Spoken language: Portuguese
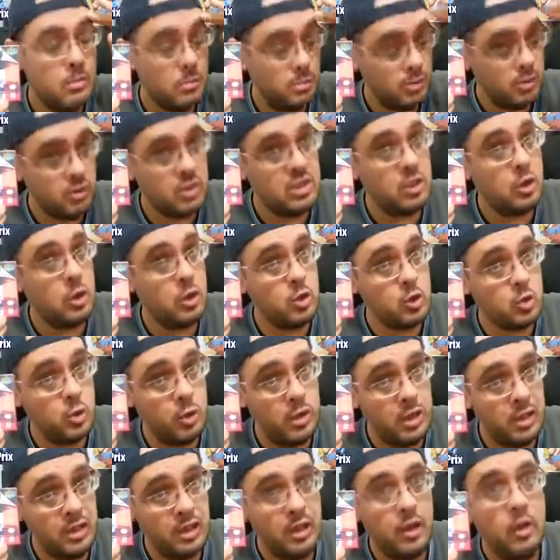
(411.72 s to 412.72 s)
se você gosta de
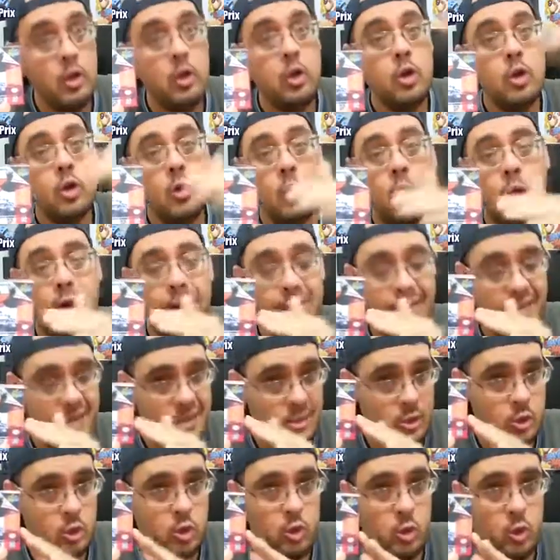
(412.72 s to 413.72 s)
corrida, corre
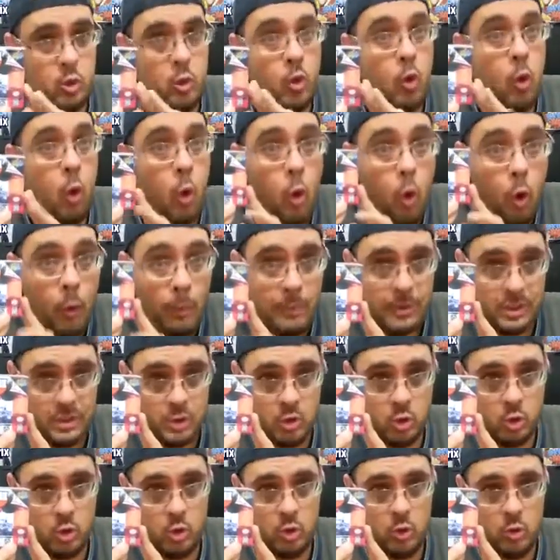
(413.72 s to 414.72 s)
esse jogo, compra
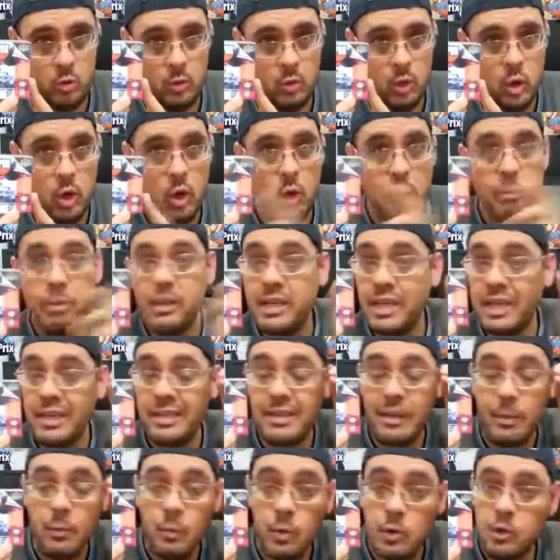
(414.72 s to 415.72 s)
esse jogo, porque ele
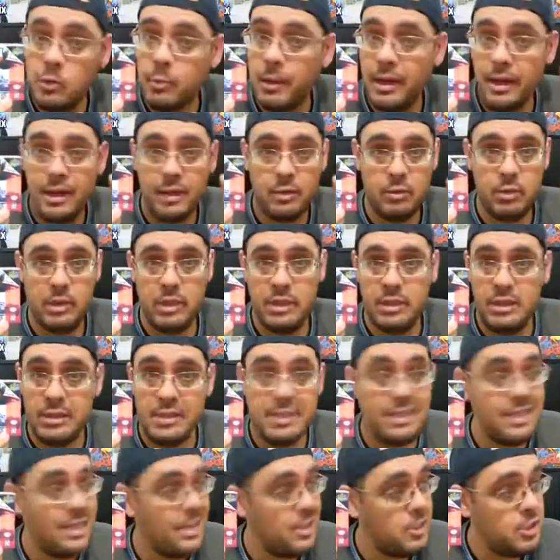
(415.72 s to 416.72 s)
está muito barato ainda.
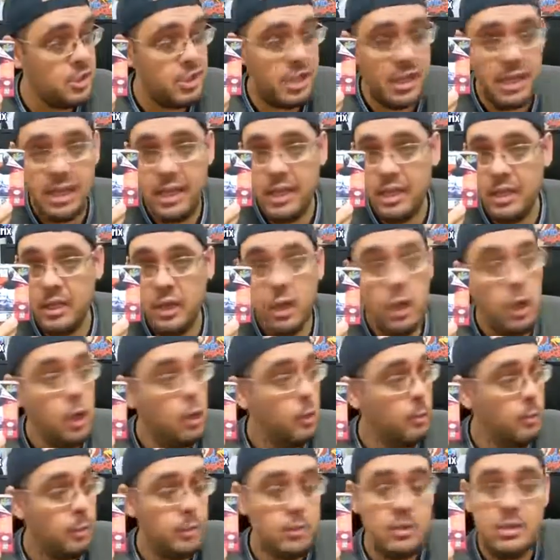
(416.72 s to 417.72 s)
Você acha ele
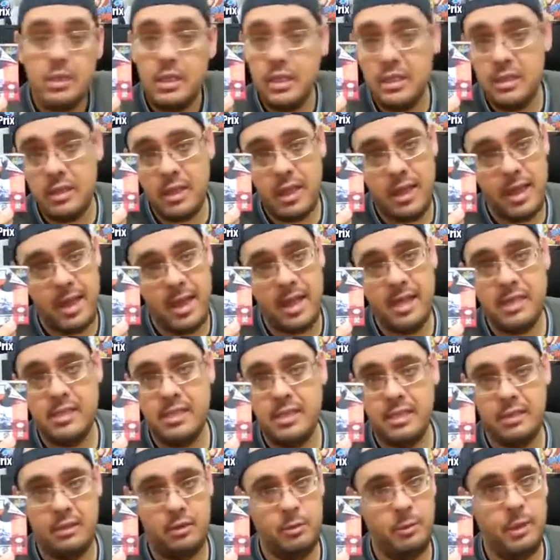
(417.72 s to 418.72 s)
por 30 reais
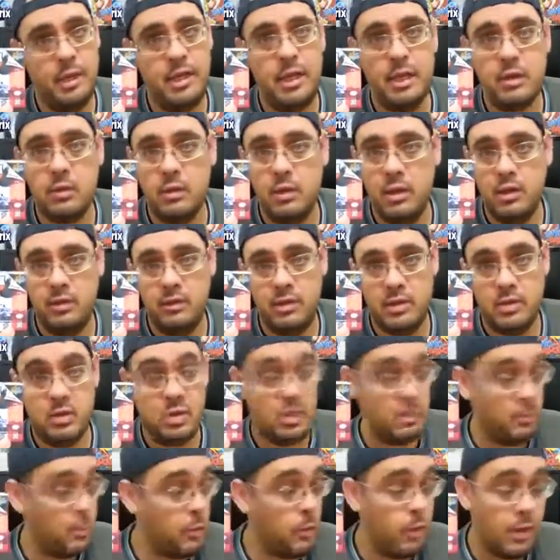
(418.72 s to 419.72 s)
ainda no Mercado Livre. Se
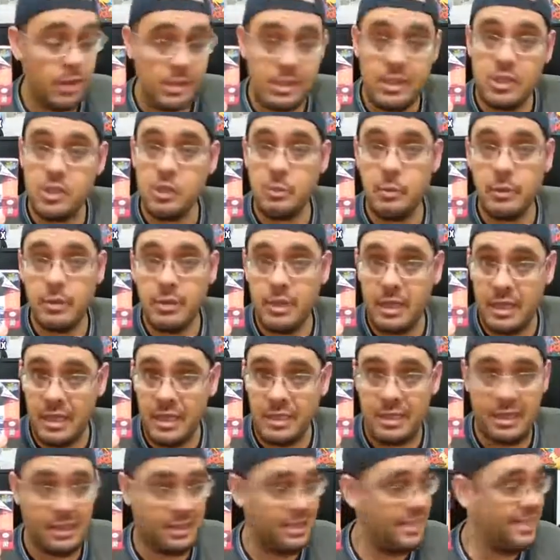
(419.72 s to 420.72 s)
você procurar, você acha por
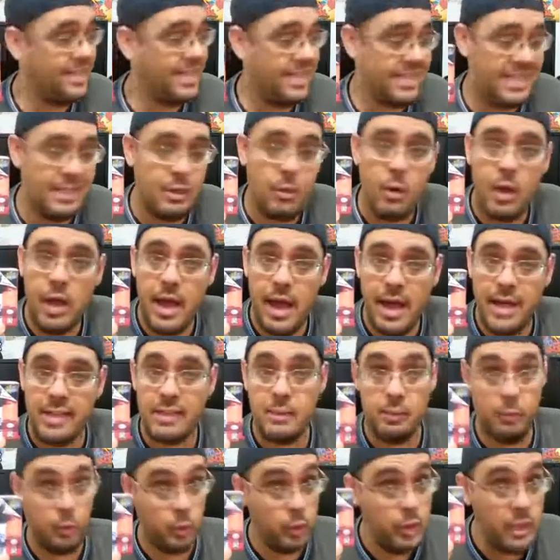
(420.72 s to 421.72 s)
30, 35 reais.
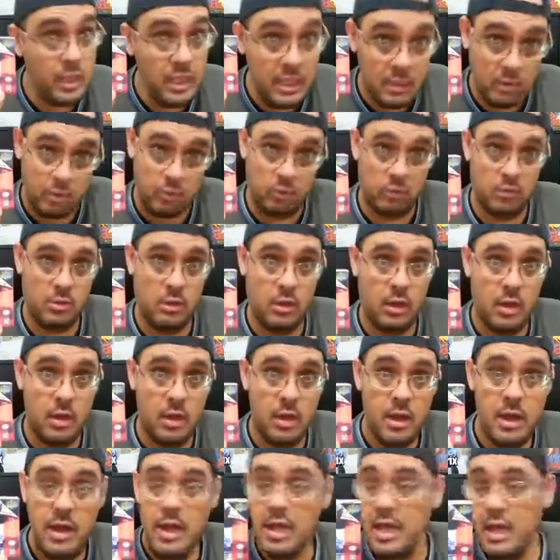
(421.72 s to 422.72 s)
Bonito!
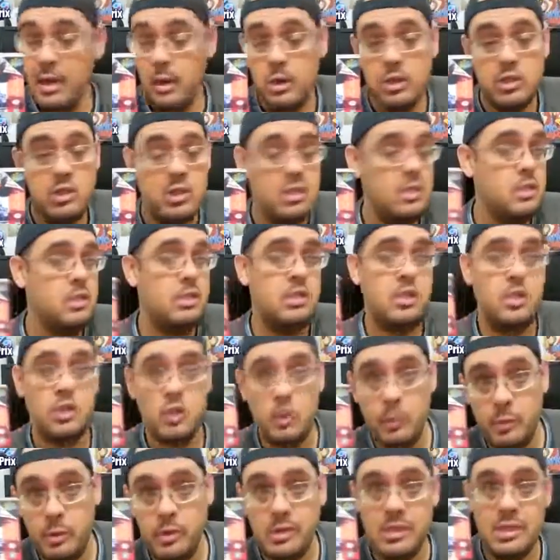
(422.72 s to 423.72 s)
Eu achei esses dias
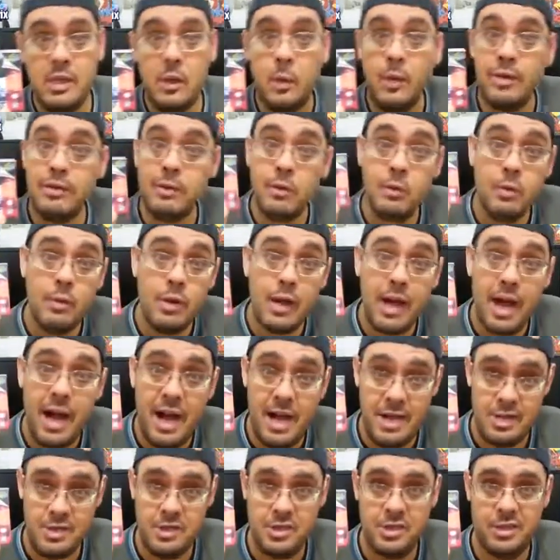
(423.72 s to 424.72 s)
um por 50 com
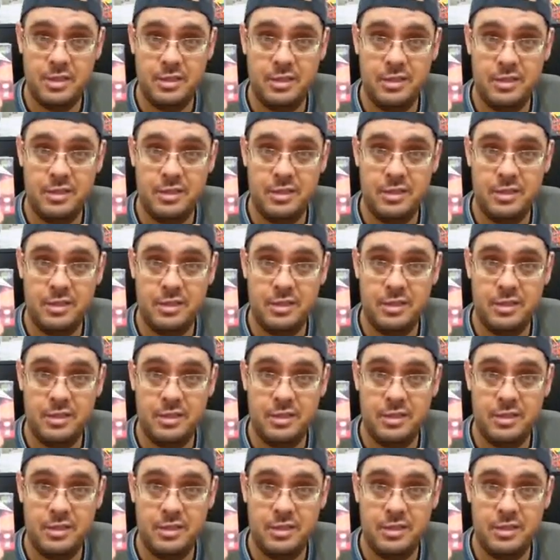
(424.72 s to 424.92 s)
caixa.